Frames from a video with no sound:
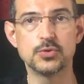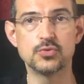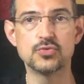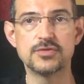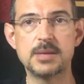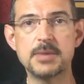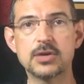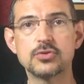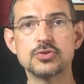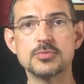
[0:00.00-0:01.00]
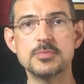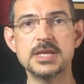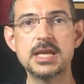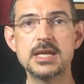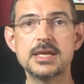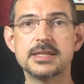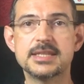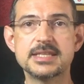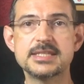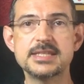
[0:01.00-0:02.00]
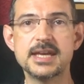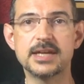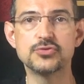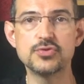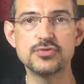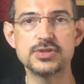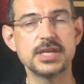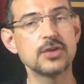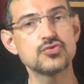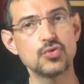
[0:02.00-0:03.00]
une nouvelle marque automobile destinée à devenir,